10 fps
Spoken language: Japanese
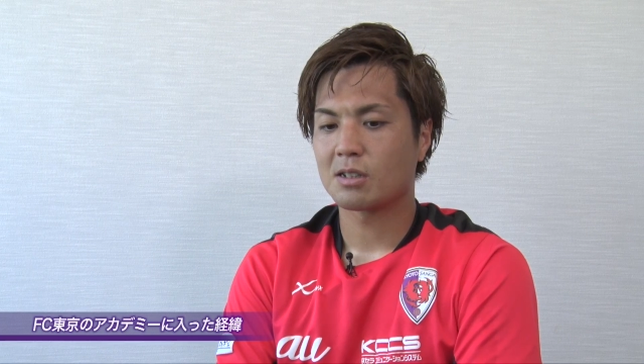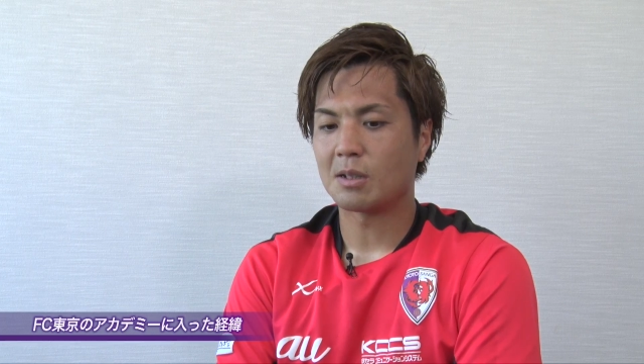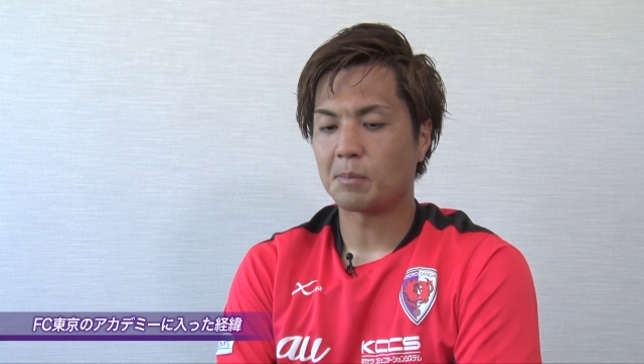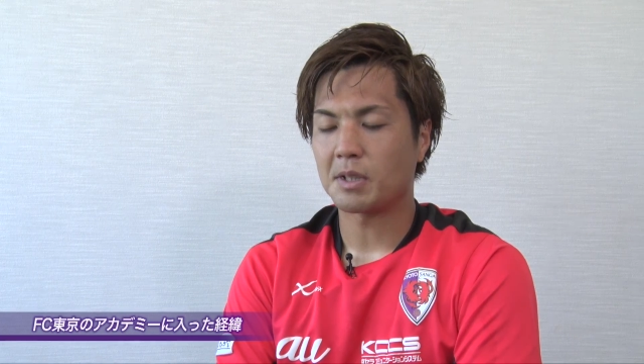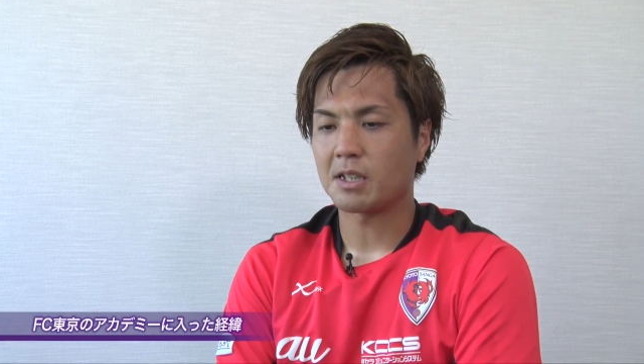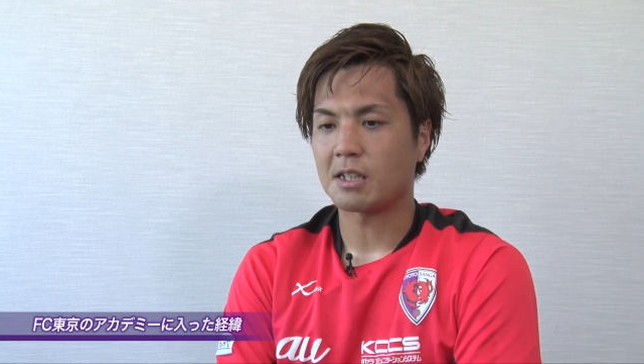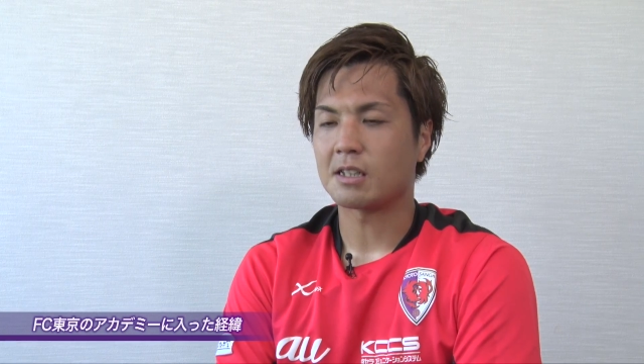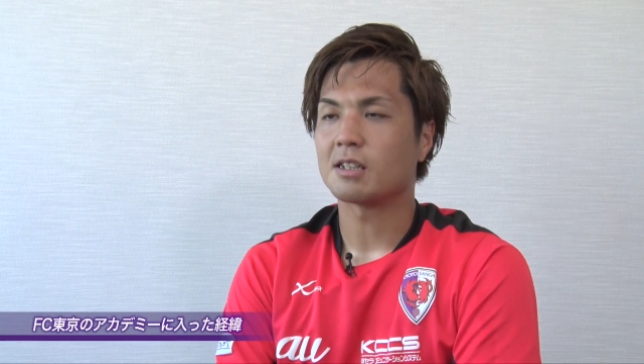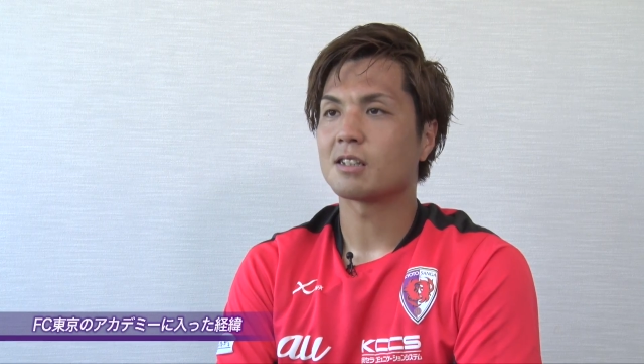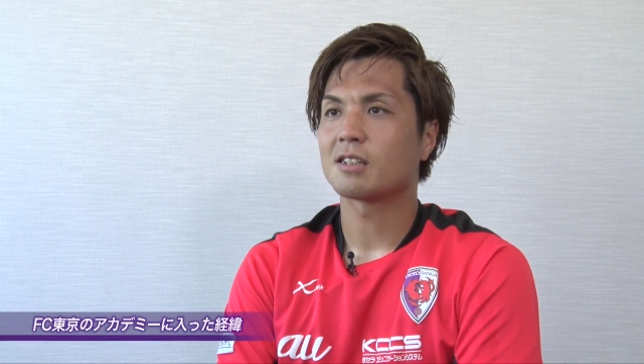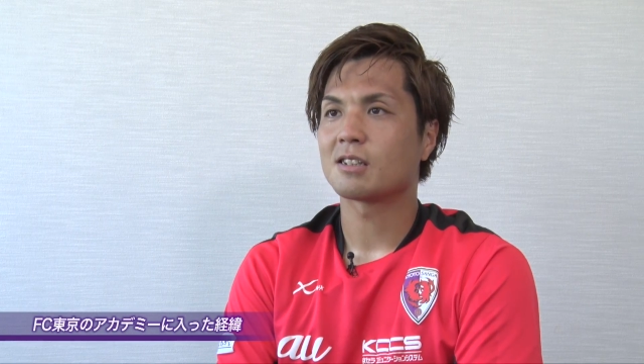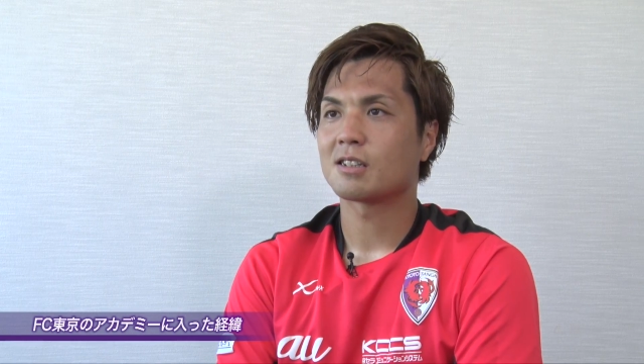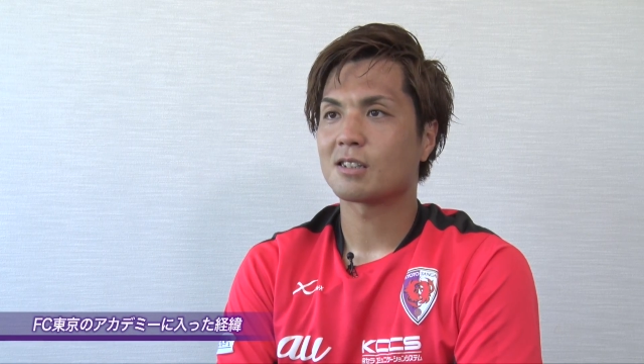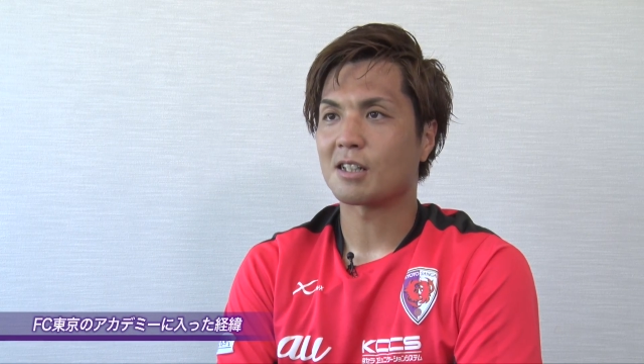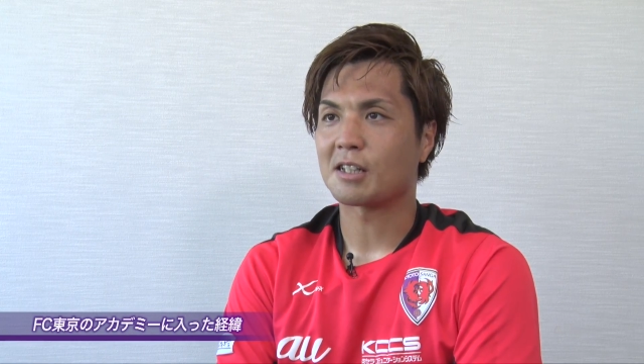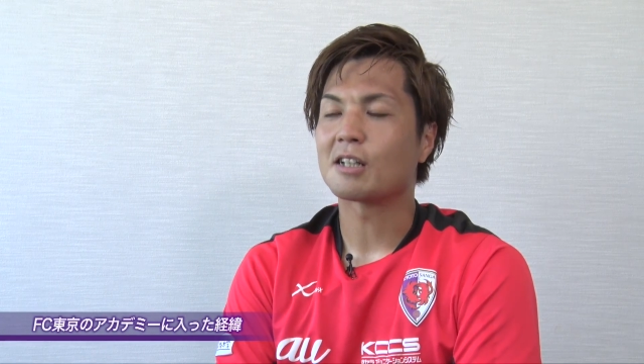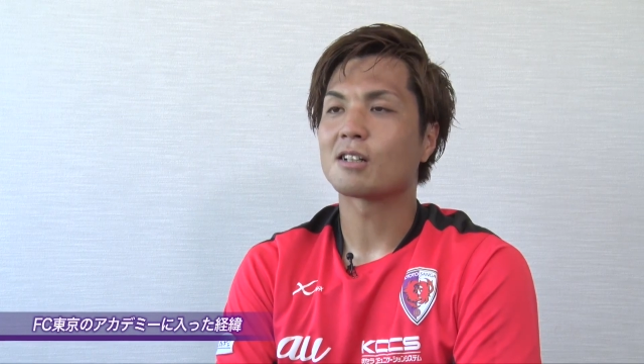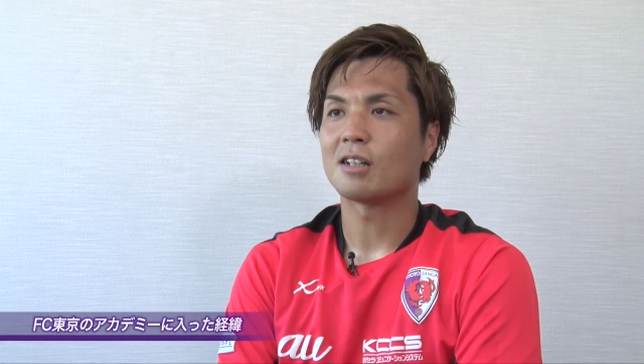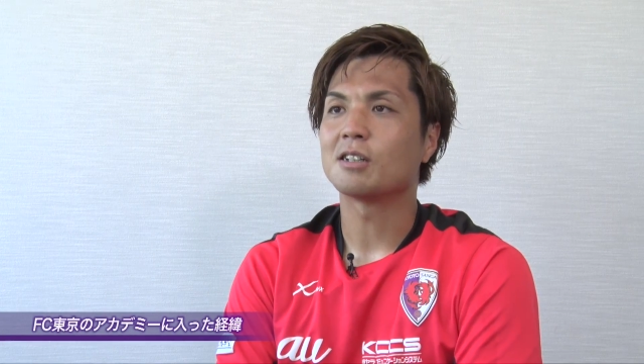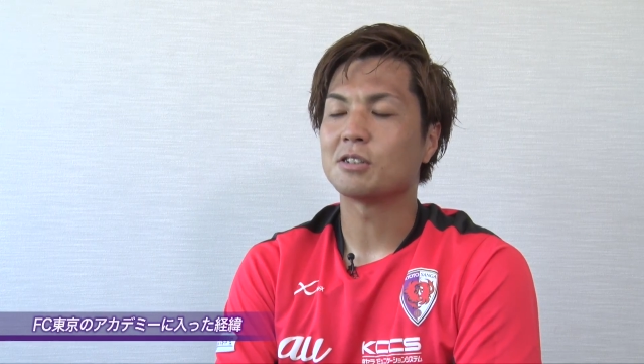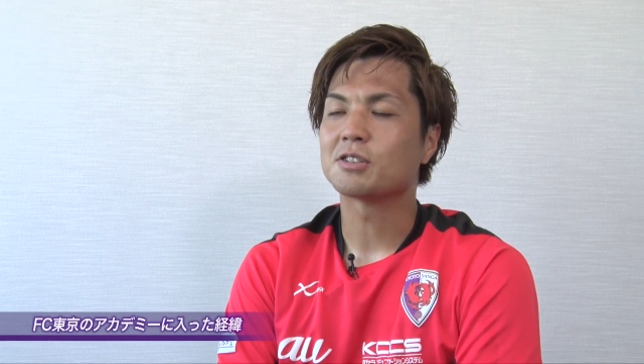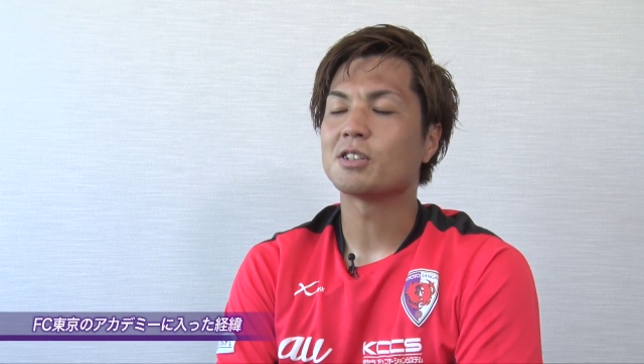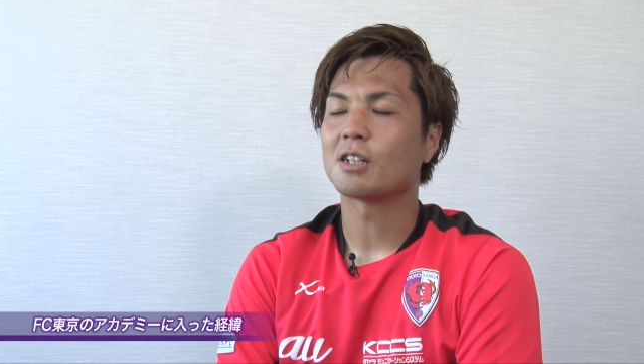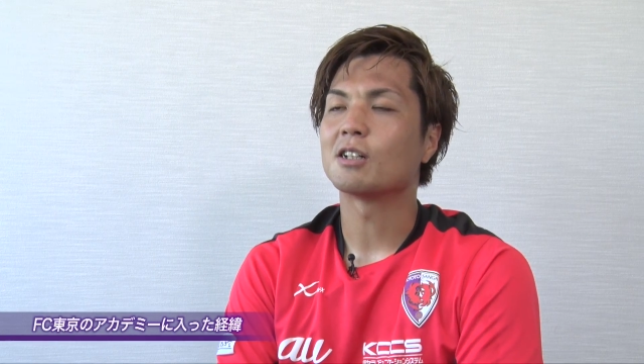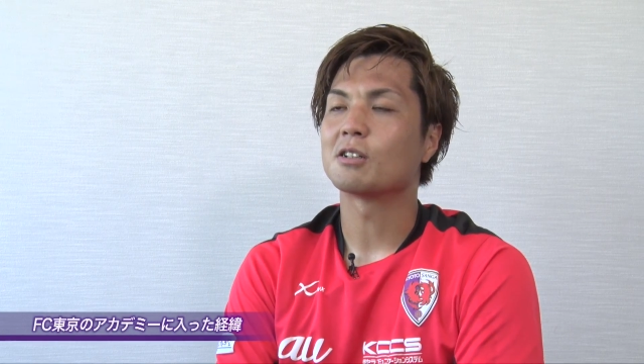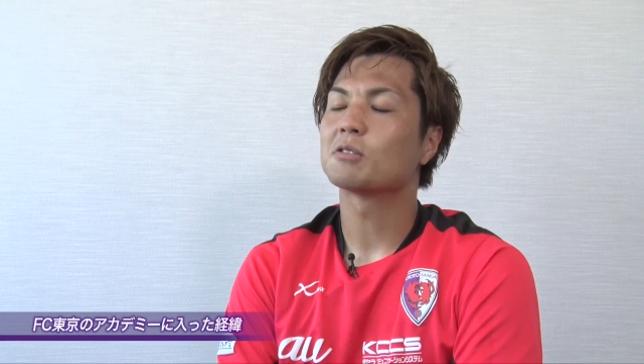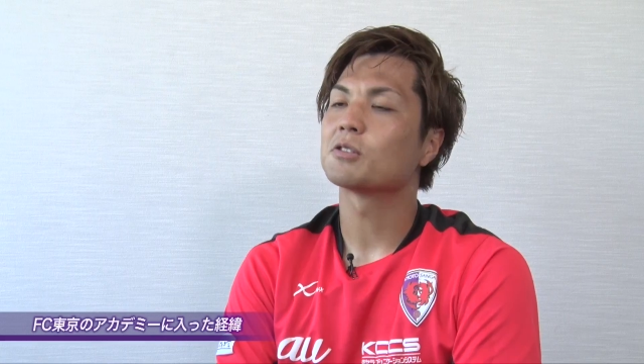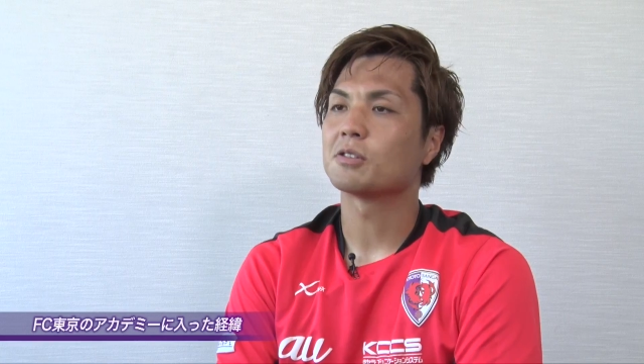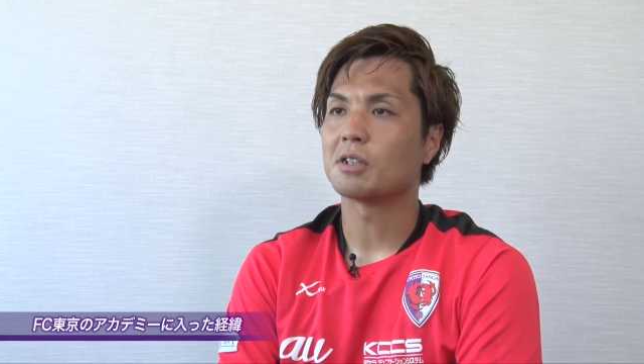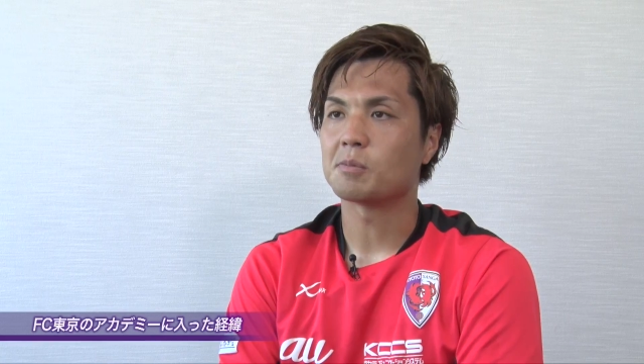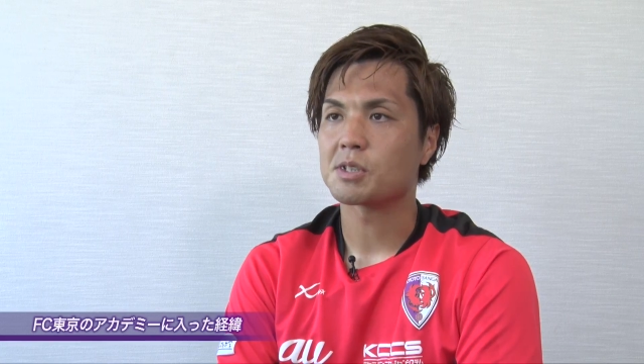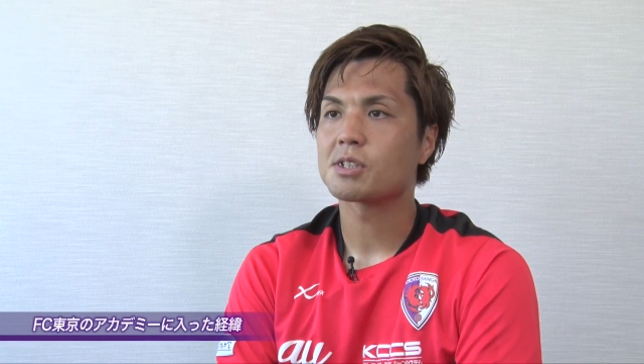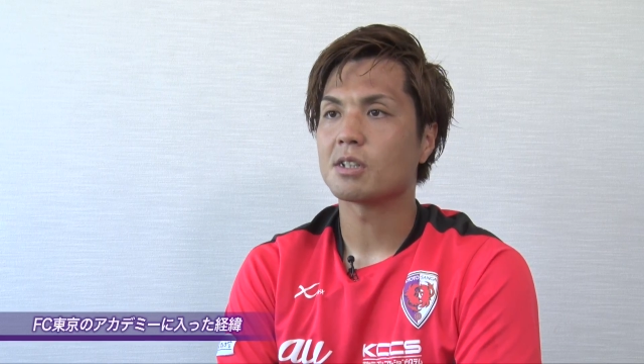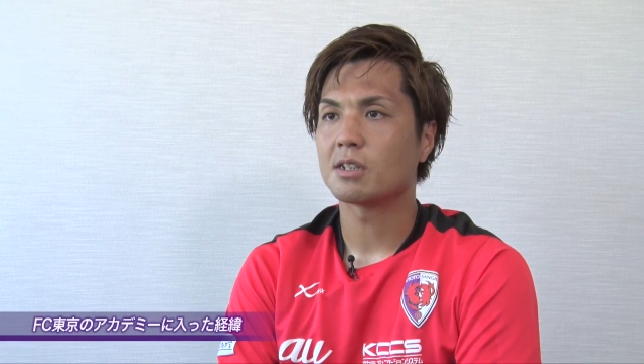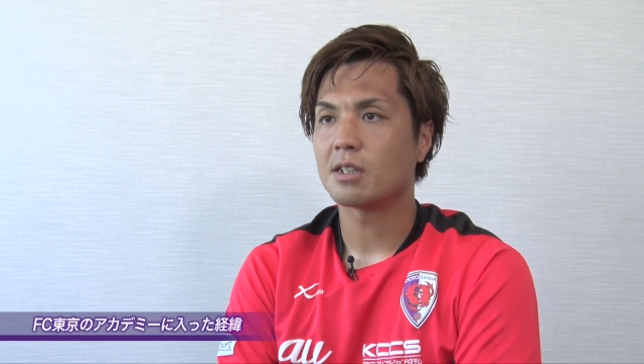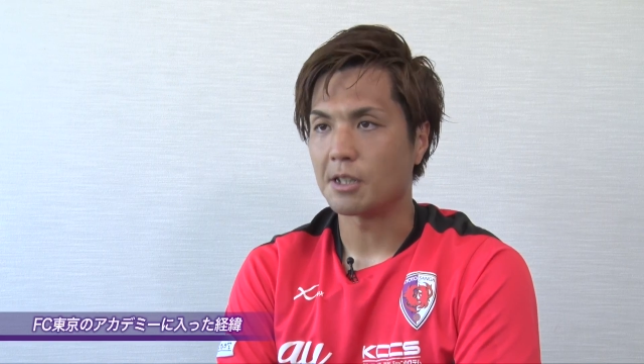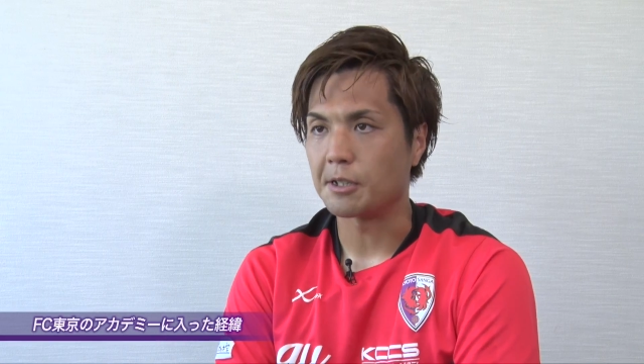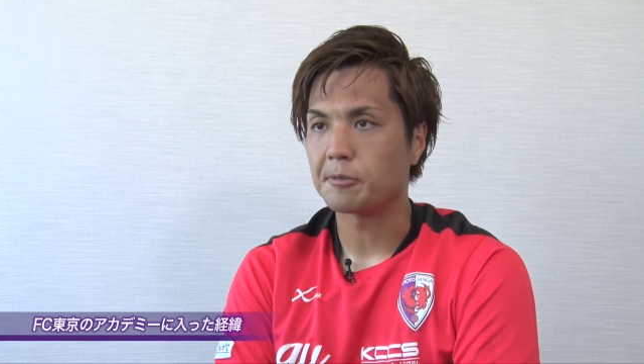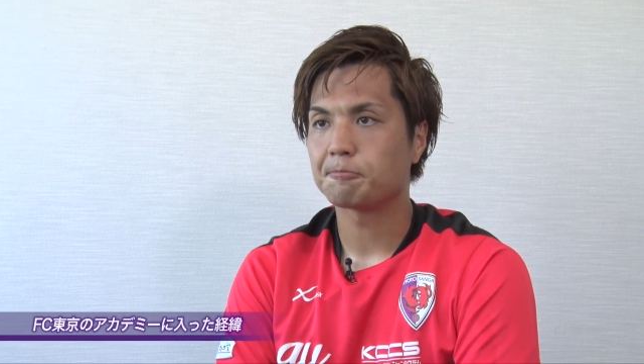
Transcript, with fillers: 頑張れた結果、ユースに上がれることになりました。はい。